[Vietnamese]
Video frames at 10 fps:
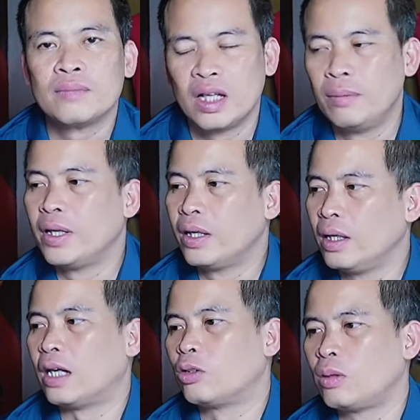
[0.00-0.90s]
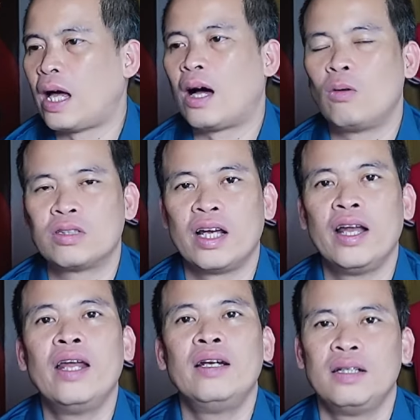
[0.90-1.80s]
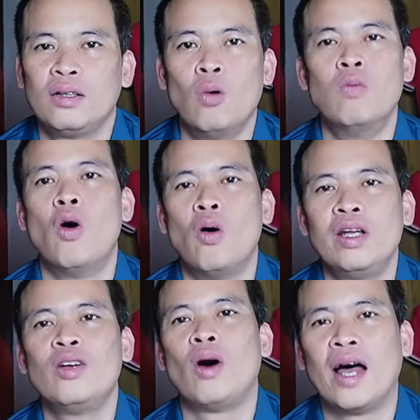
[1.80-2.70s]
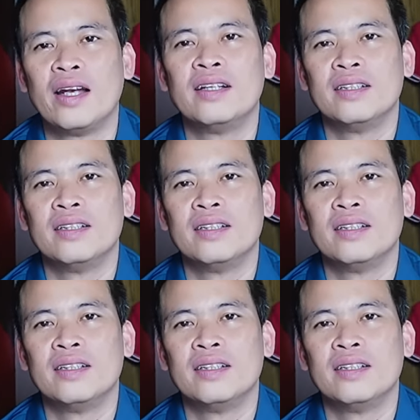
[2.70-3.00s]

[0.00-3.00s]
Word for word: thì mình nghĩ là chúng ta cũng sẽ nên ủng hộ liên đoàn